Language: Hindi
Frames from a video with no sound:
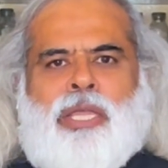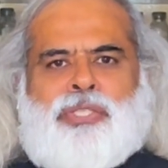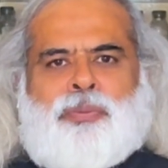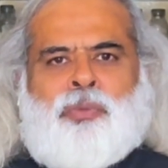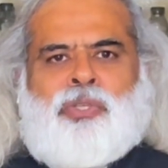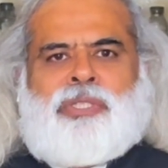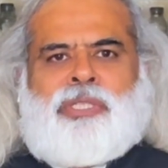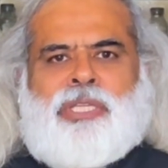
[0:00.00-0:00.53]

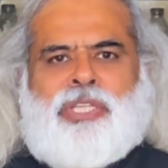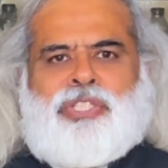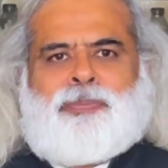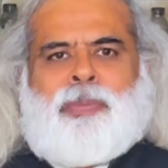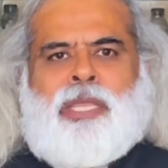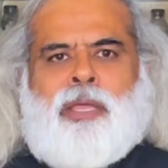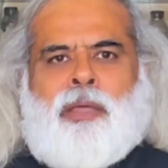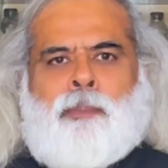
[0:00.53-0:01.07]

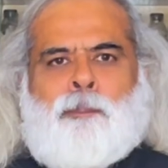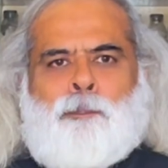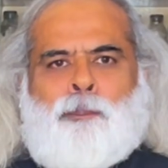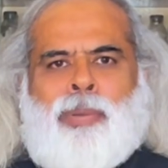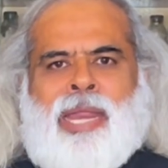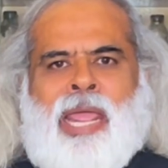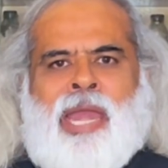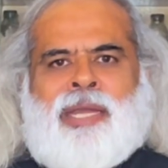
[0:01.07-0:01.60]
एस्मोथीज में
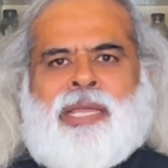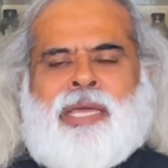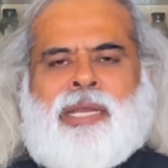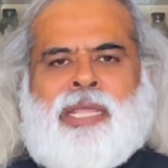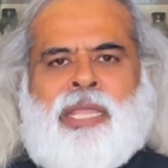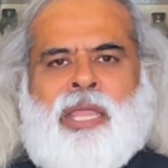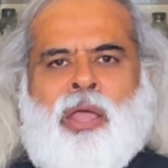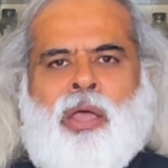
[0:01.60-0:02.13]
ब्लेंड
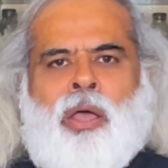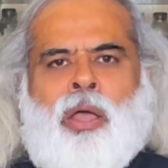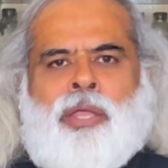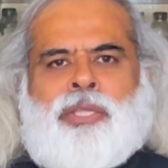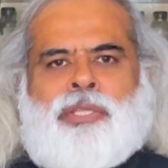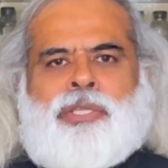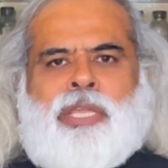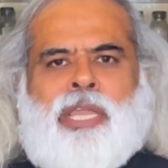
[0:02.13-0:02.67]
करें
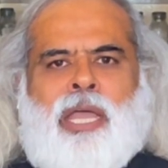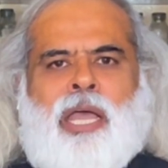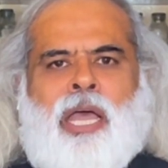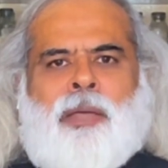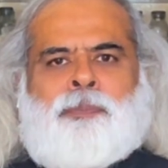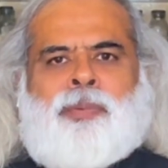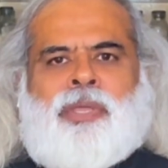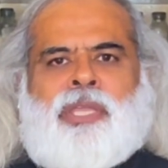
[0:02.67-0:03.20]
ये
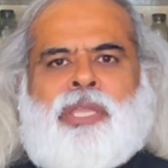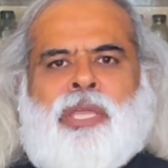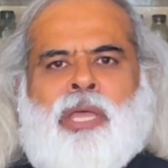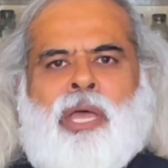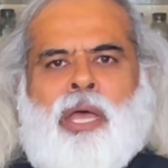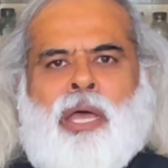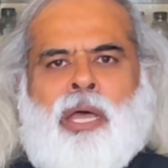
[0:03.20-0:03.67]
आपकी